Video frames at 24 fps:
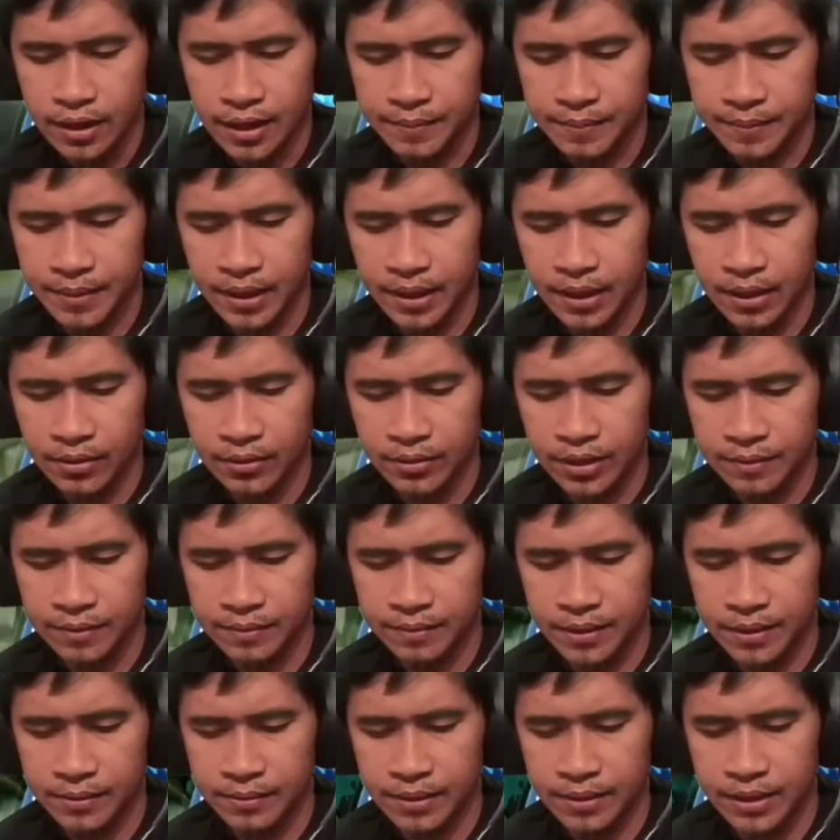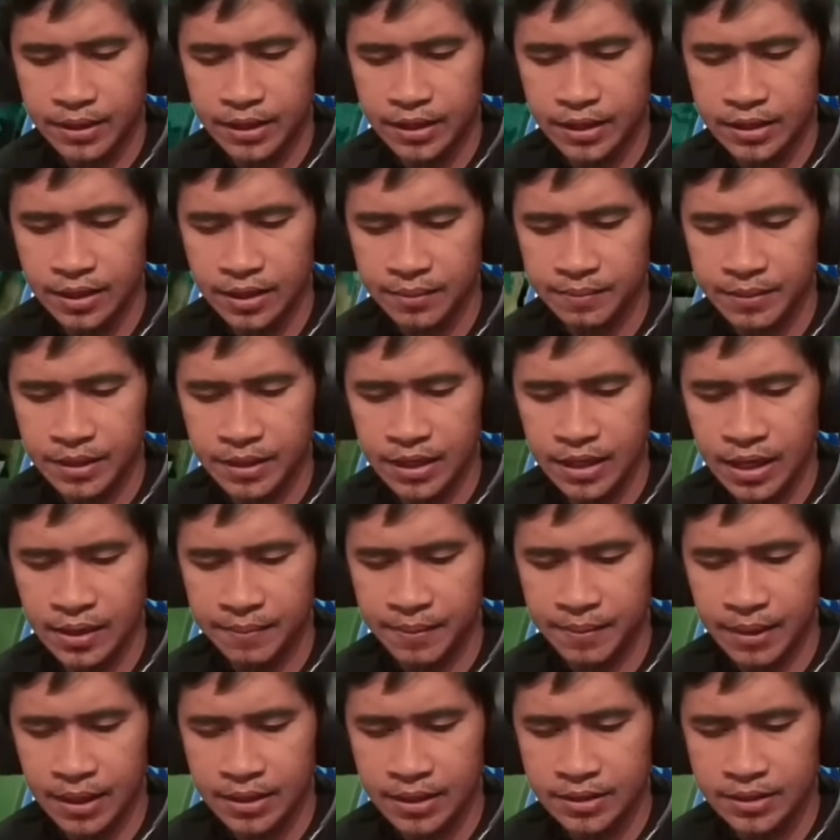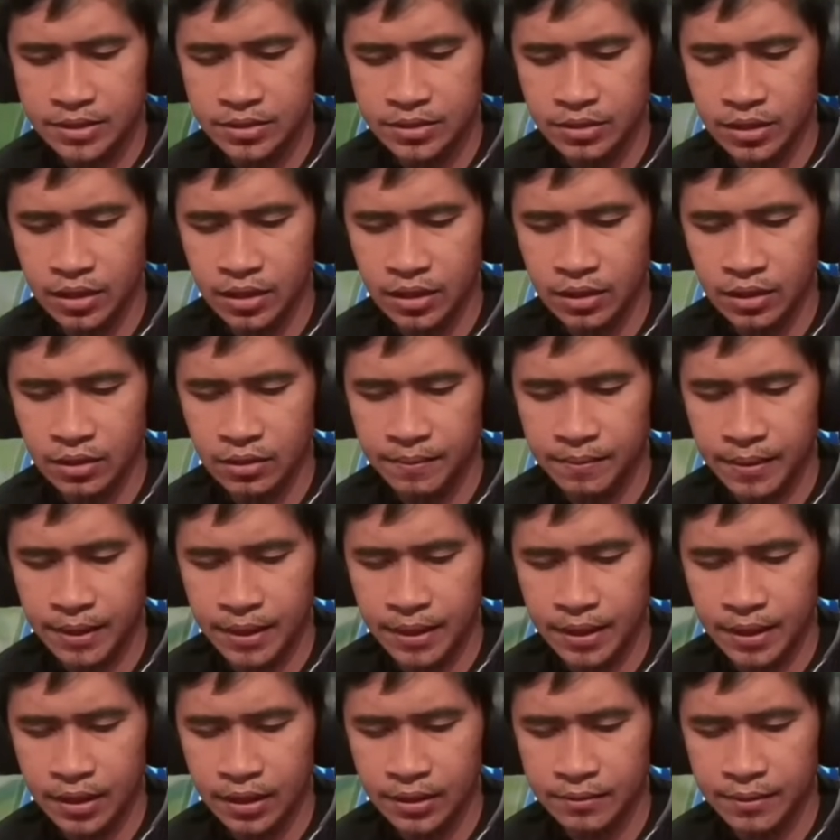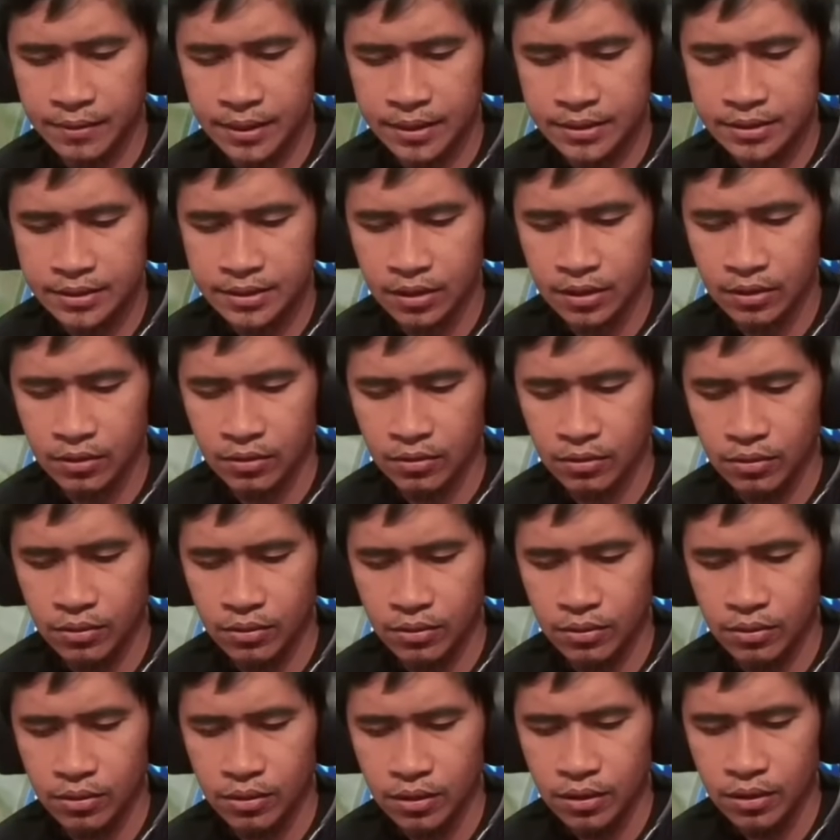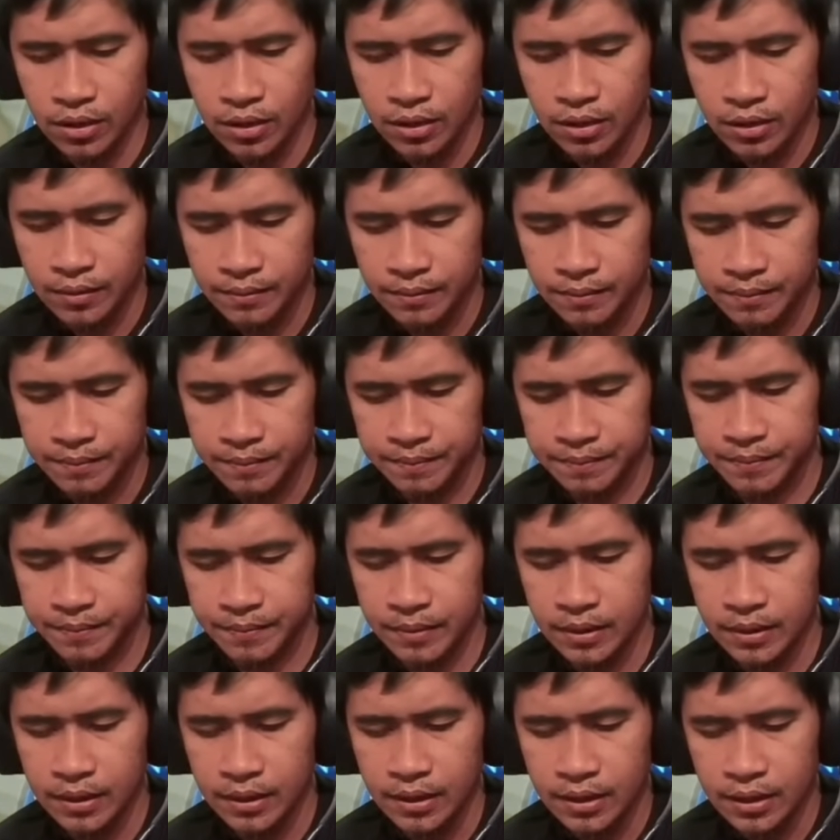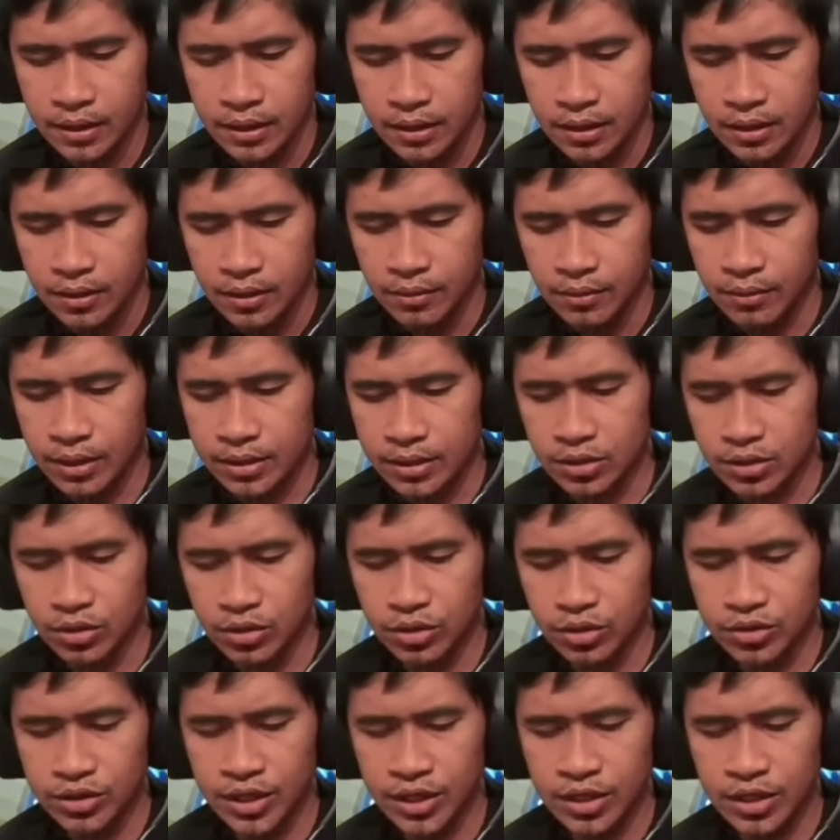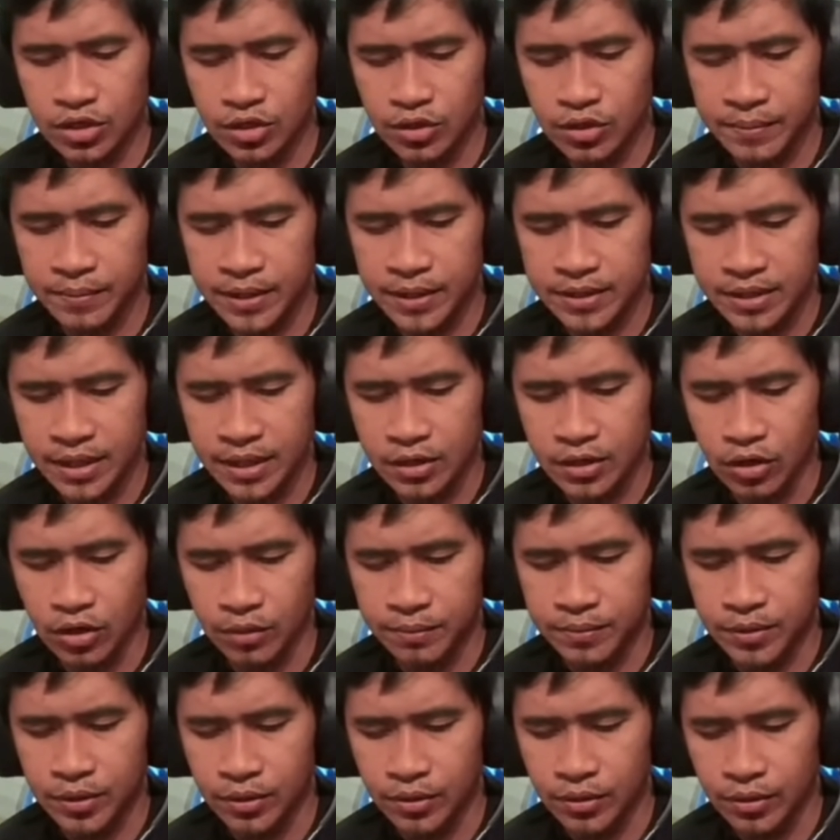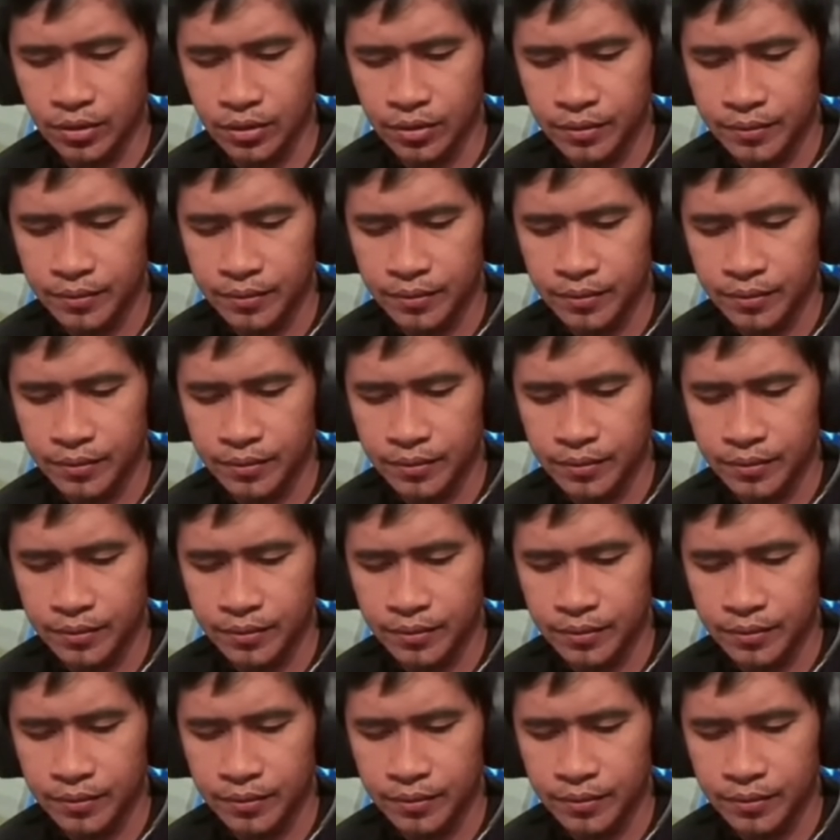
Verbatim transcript: Kapag ako nagbibidita, pinapalis niya ako para kay mga si siraulo. Oh. What do you think of me? Think of you?